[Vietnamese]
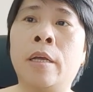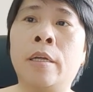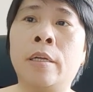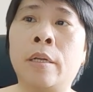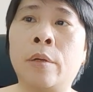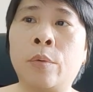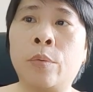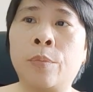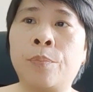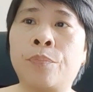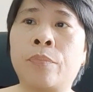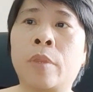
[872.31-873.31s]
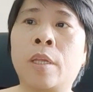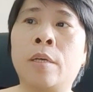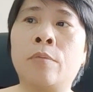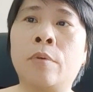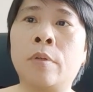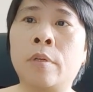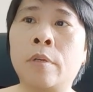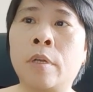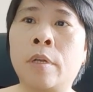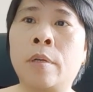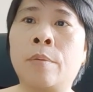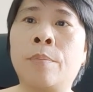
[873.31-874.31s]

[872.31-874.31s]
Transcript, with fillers: Trường hợp hồ sơ không hợp pháp,